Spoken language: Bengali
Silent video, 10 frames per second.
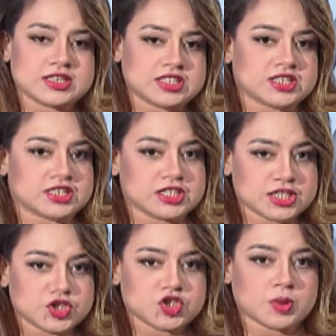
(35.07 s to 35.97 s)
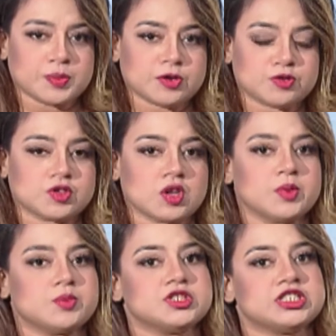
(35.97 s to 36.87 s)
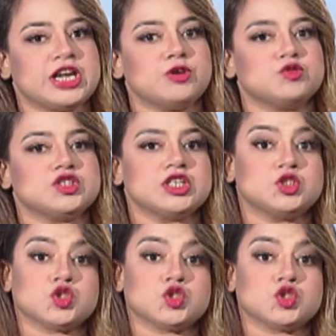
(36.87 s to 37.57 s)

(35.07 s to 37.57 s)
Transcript: সেটা চিকিৎসক বের করতে হবে এবং সেই অনুযায়ী